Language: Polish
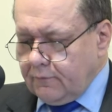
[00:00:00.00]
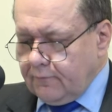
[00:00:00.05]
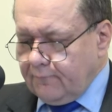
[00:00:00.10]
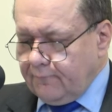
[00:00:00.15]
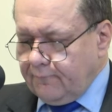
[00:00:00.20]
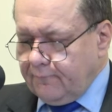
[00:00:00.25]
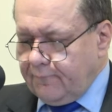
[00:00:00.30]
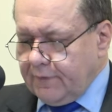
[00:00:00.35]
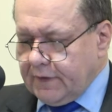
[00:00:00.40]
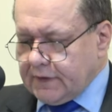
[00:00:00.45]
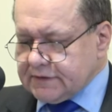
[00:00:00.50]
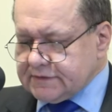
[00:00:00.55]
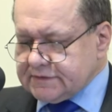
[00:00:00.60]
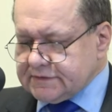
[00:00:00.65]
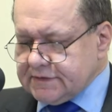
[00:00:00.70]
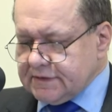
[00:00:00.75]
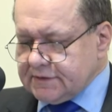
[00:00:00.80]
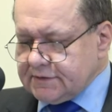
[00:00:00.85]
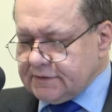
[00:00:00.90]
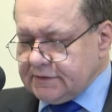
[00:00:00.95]

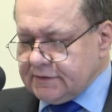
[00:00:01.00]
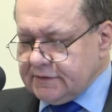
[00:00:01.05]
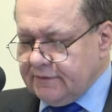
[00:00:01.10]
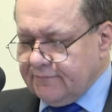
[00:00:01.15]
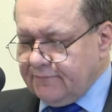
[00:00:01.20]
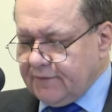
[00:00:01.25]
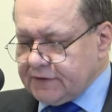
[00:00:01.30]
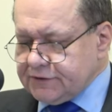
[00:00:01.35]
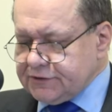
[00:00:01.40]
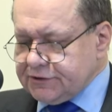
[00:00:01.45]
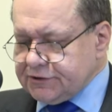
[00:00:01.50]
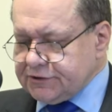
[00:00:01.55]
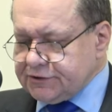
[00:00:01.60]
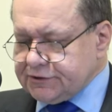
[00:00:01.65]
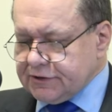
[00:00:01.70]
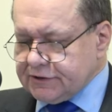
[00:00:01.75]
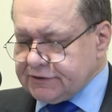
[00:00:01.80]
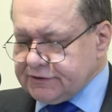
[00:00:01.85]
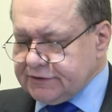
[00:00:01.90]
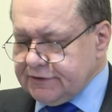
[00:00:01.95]
wersety
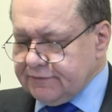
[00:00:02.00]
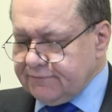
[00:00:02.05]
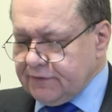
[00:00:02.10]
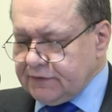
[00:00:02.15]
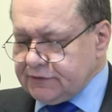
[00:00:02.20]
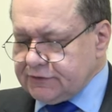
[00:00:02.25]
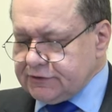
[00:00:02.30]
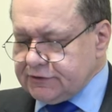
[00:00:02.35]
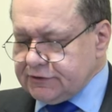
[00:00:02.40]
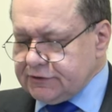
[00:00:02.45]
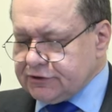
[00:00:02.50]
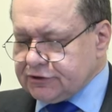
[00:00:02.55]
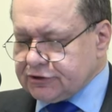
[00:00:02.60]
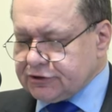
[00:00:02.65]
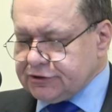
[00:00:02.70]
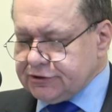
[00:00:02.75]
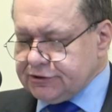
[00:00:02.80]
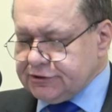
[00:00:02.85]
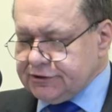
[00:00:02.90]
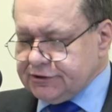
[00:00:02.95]
29 i
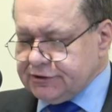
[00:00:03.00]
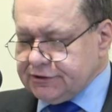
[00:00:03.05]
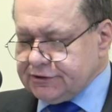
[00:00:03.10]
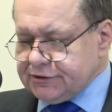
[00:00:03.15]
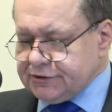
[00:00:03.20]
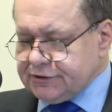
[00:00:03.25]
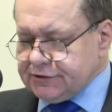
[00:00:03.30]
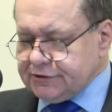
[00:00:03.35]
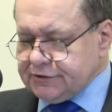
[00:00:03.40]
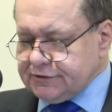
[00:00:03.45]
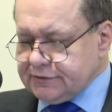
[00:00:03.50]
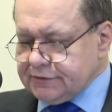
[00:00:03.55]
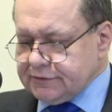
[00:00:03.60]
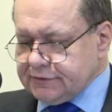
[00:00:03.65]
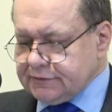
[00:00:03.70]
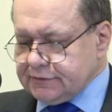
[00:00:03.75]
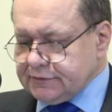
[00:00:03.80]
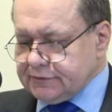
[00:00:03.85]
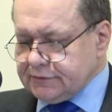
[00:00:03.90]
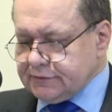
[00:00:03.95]
30,
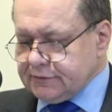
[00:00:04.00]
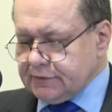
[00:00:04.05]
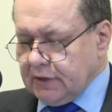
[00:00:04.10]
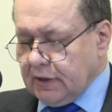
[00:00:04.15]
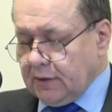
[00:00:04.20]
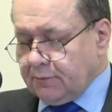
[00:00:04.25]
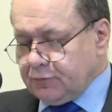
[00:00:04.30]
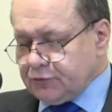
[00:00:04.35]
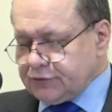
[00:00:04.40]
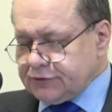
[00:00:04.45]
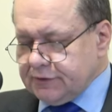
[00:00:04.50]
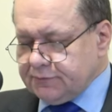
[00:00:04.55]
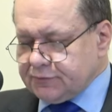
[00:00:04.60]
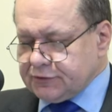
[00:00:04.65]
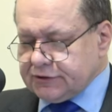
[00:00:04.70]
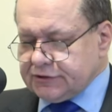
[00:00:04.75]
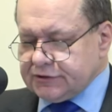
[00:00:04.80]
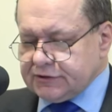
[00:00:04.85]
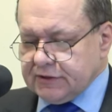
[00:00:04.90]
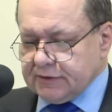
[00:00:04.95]
a później
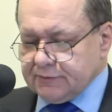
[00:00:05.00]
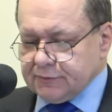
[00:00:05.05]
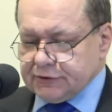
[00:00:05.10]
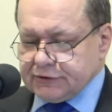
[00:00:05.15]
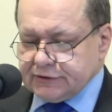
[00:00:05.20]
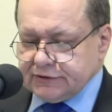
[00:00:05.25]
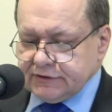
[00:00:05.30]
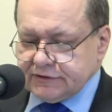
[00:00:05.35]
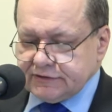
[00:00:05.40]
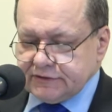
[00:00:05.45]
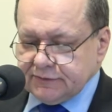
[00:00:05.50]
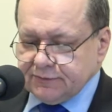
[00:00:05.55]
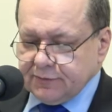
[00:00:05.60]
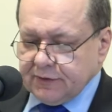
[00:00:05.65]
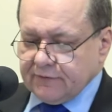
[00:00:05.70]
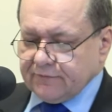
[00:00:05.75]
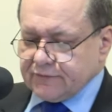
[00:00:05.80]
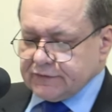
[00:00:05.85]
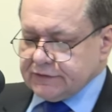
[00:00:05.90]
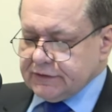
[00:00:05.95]
przeczytamy
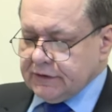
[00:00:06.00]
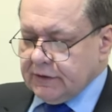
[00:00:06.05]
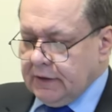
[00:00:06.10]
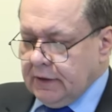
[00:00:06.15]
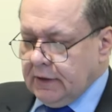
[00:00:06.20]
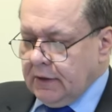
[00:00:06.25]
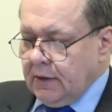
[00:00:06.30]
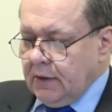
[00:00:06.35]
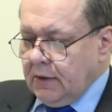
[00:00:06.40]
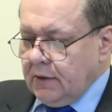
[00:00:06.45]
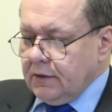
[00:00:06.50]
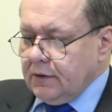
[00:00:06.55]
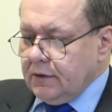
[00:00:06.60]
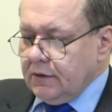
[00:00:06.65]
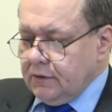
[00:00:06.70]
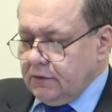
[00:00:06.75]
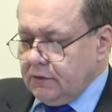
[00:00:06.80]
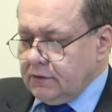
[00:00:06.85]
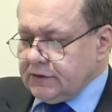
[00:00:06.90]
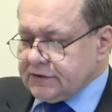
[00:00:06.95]
31. E,
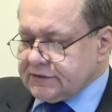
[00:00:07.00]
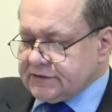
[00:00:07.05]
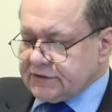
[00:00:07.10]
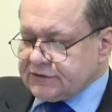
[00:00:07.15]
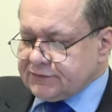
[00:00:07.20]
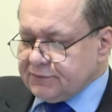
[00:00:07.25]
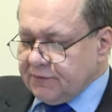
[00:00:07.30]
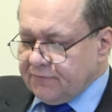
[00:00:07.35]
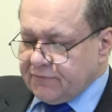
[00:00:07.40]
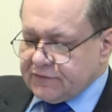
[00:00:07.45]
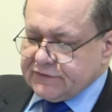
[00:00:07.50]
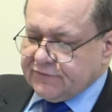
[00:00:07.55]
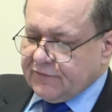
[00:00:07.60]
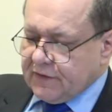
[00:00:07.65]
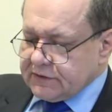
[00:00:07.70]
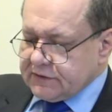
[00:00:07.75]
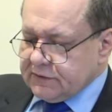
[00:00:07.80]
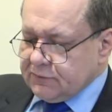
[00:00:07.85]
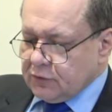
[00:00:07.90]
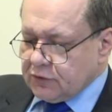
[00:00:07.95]
jesteśmy w
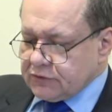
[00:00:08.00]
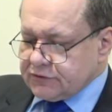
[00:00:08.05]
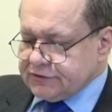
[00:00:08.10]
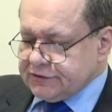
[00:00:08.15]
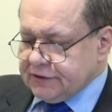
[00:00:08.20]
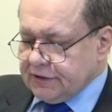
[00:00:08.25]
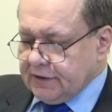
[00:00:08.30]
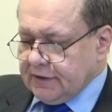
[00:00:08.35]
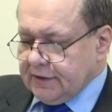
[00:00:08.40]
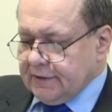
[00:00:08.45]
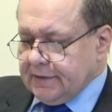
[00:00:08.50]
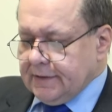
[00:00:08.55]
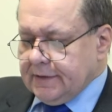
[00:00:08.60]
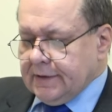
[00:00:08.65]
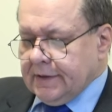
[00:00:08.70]
czwartym rozdziale.